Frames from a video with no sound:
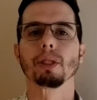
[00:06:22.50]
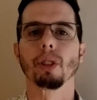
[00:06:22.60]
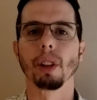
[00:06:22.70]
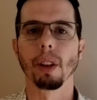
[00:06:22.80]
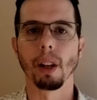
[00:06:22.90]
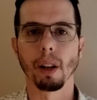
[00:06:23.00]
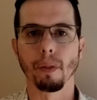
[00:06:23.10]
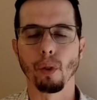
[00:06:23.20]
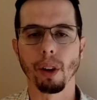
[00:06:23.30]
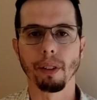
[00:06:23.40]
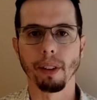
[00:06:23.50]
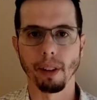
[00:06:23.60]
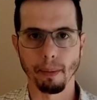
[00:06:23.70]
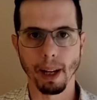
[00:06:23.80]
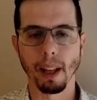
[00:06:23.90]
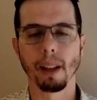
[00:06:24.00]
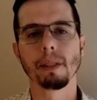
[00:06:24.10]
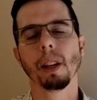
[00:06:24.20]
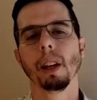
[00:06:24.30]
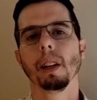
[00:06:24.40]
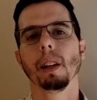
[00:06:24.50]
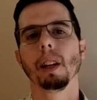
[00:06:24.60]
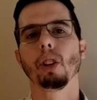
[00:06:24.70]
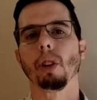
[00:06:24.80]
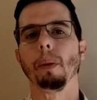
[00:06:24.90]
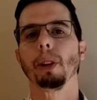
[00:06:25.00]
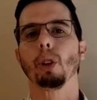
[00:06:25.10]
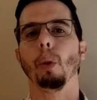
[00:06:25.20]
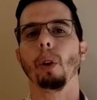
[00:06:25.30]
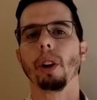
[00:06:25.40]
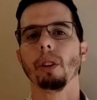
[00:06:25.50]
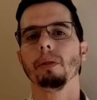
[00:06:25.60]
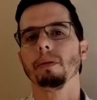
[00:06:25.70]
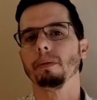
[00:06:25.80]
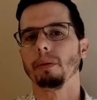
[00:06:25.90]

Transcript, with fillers: facciones de las Fuerzas Armadas y con el visto bueno